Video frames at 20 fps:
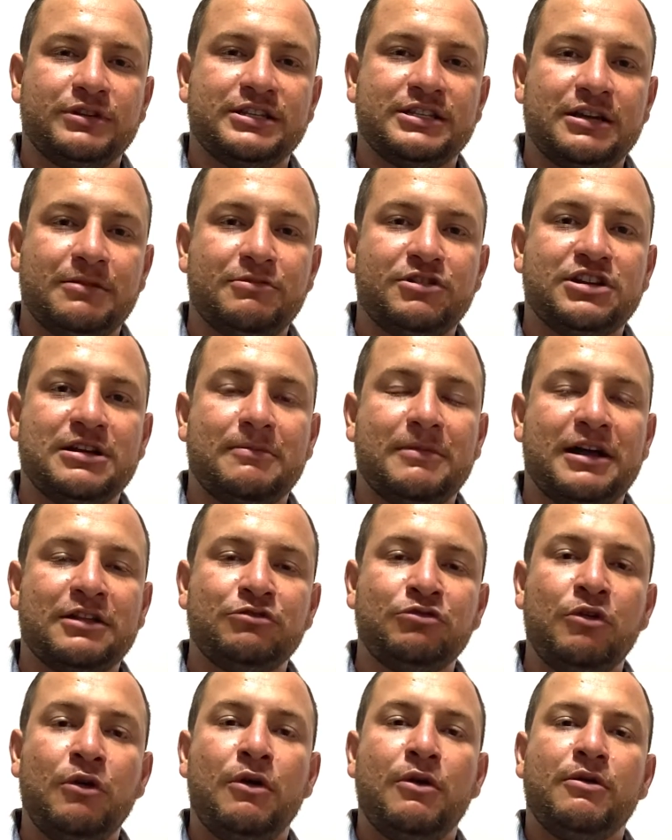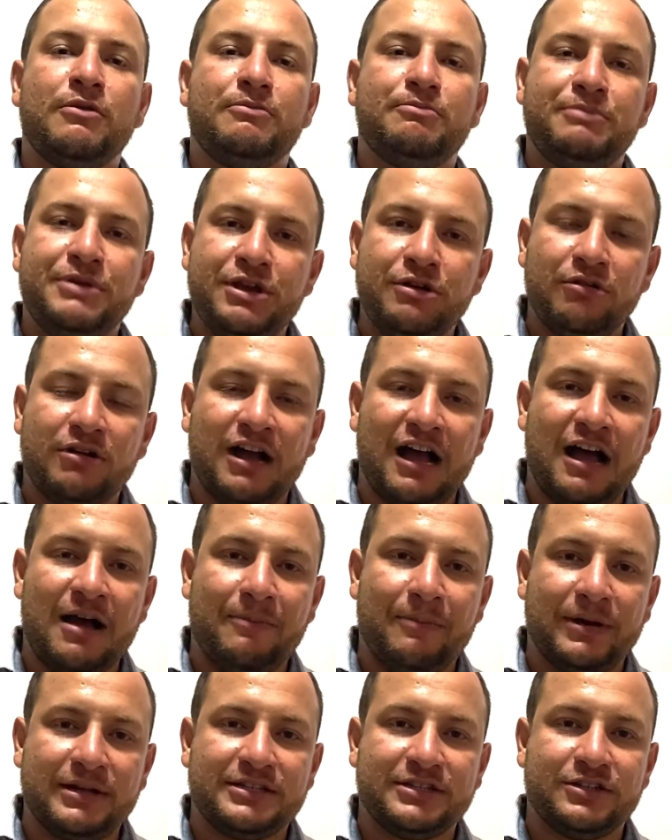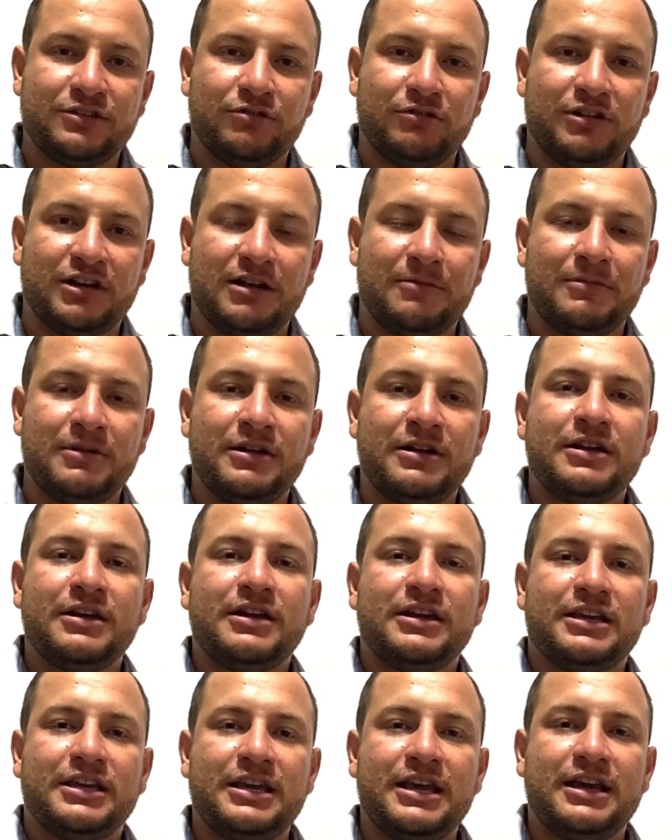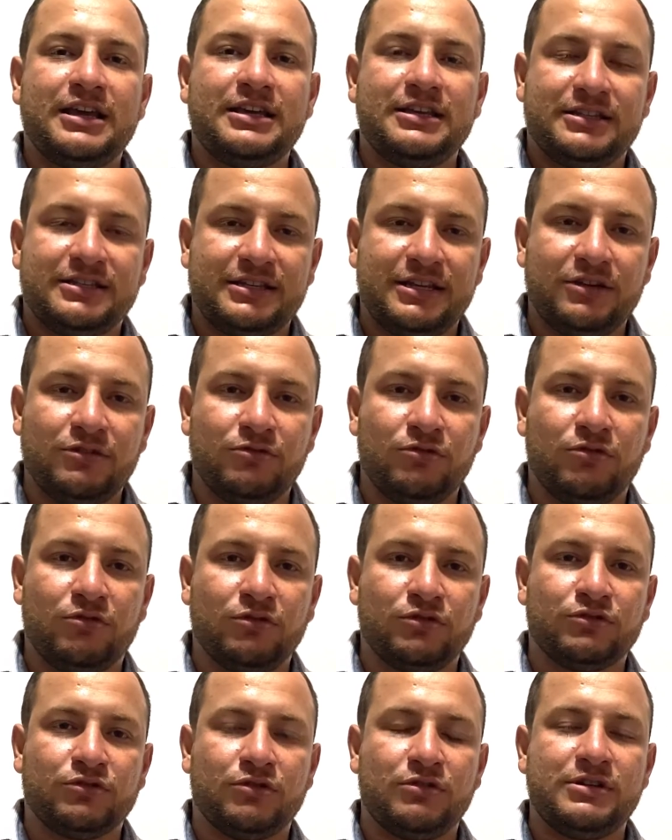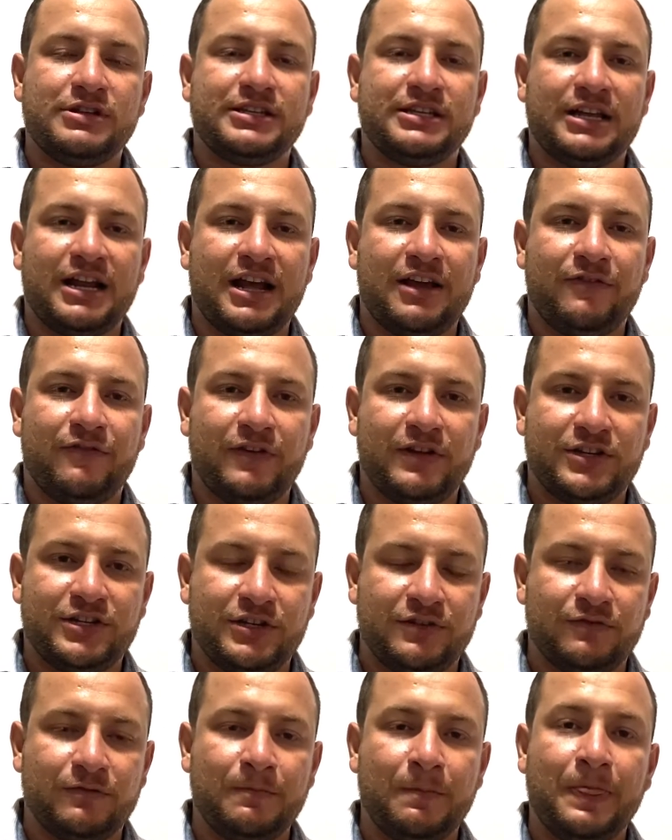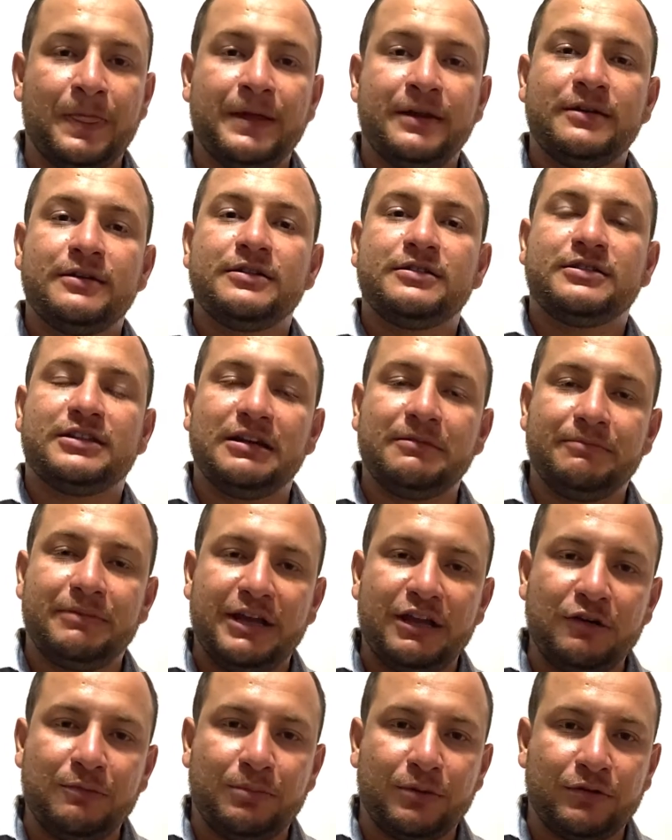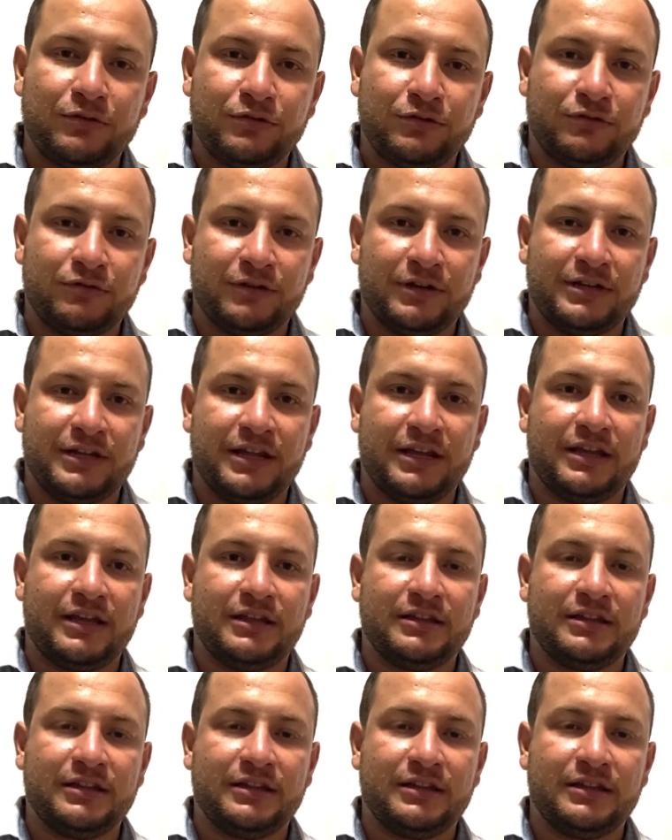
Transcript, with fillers: exame chamado biocarrapaticidograma, que aí sim o controle será efetivo. Também o produtor tem que